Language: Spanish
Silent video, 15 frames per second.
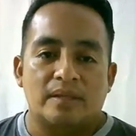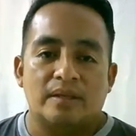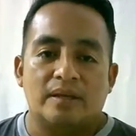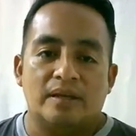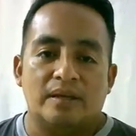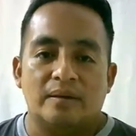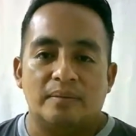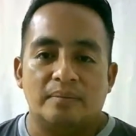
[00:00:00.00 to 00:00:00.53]

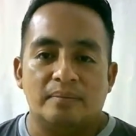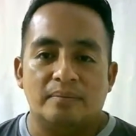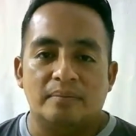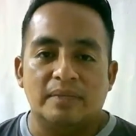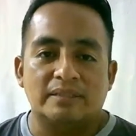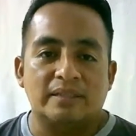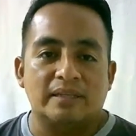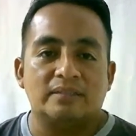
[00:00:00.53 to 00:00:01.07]
eh,
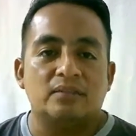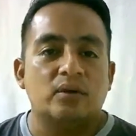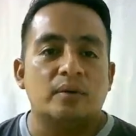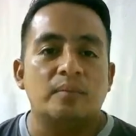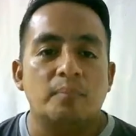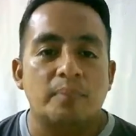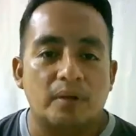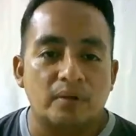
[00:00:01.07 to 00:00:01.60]
me está diciendo que
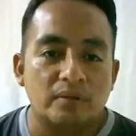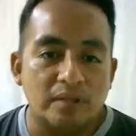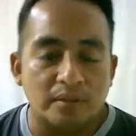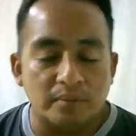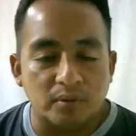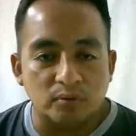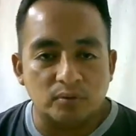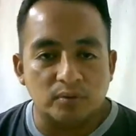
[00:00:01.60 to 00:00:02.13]
mi perro es
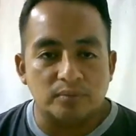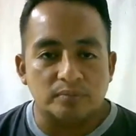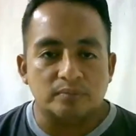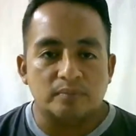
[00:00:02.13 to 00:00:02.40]
nervioso.